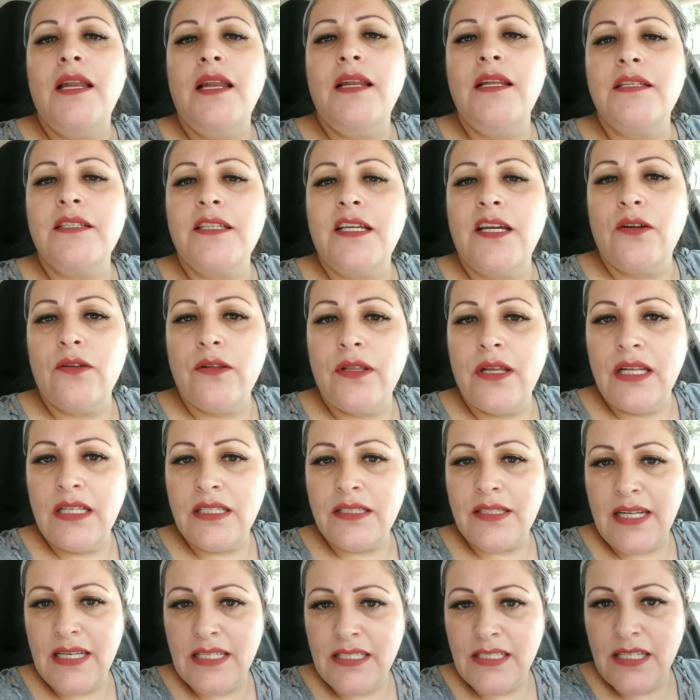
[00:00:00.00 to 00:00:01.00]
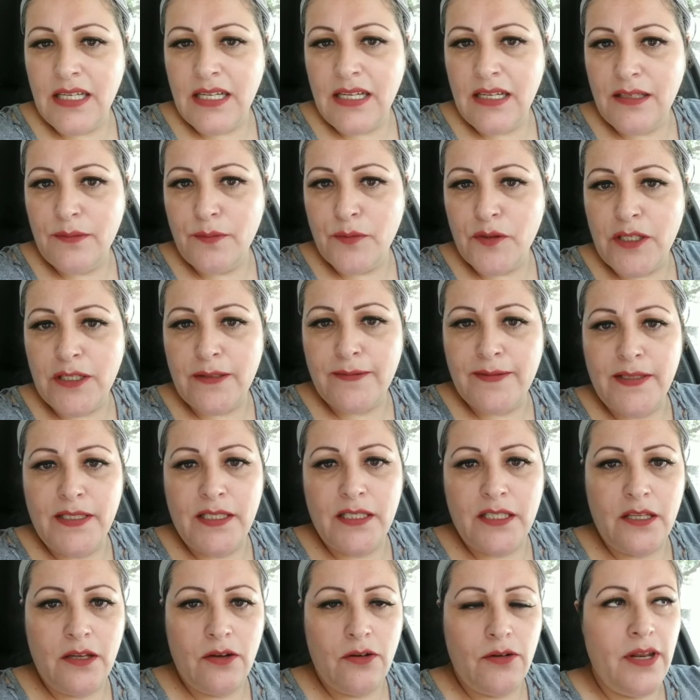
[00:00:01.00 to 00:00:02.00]
Les quiero dar las gracias, muchas
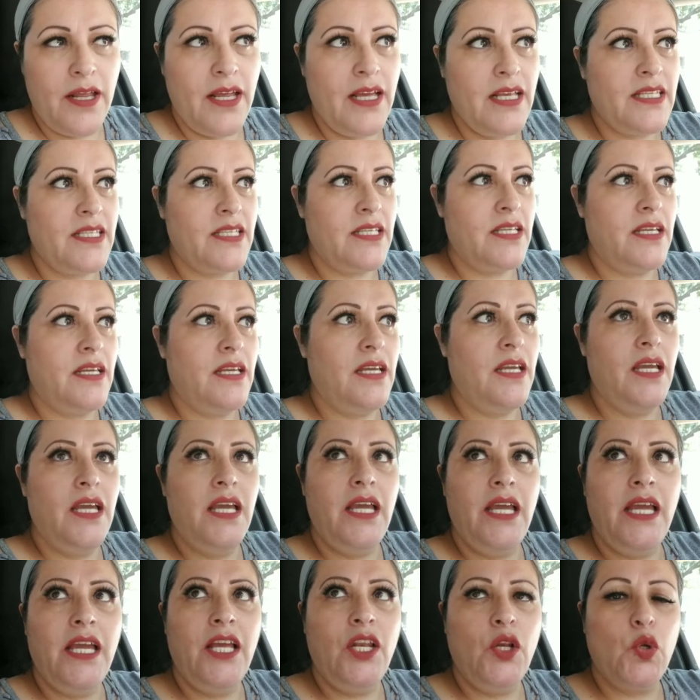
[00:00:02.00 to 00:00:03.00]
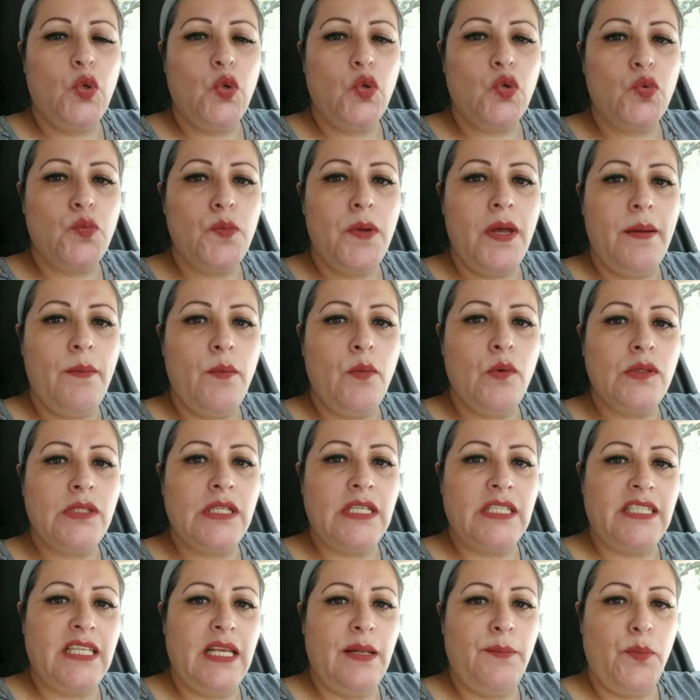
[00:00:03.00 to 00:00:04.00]
bendiciones y nos
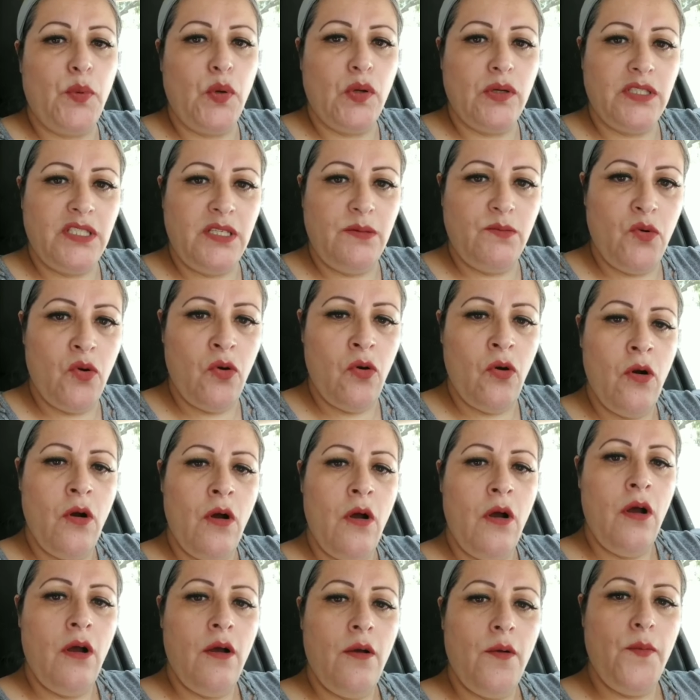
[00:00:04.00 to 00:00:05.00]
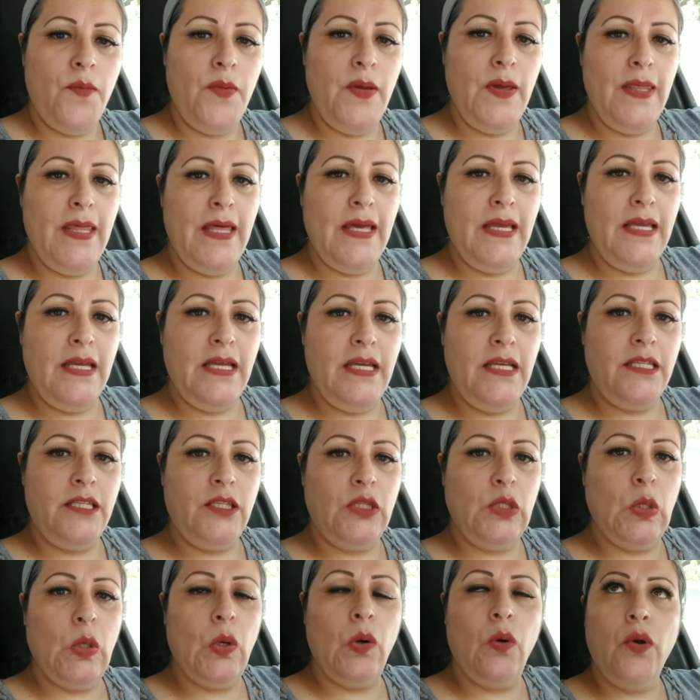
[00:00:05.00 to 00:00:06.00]
vemos hasta el próximo
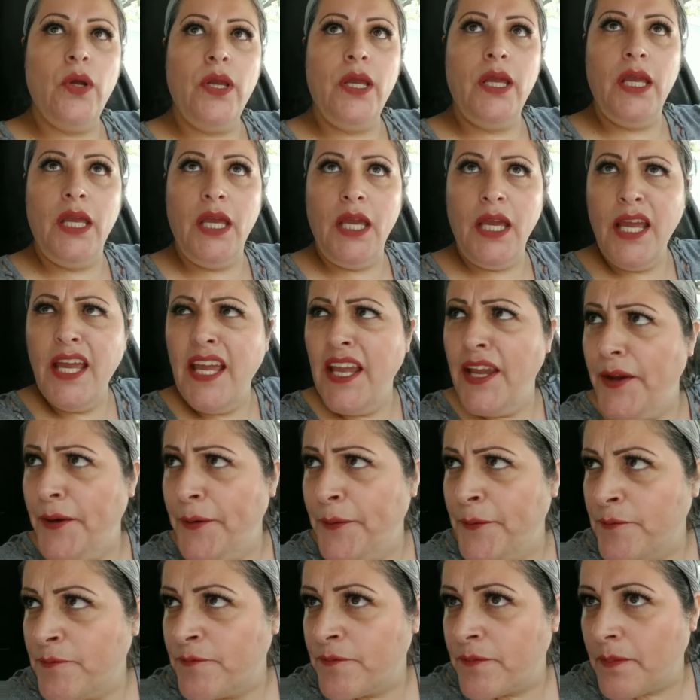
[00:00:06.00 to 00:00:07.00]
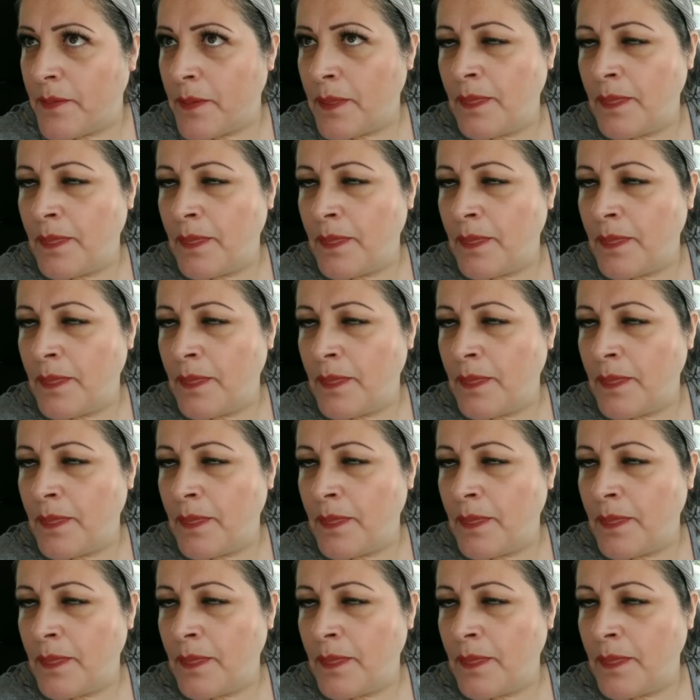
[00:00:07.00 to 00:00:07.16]
videíto y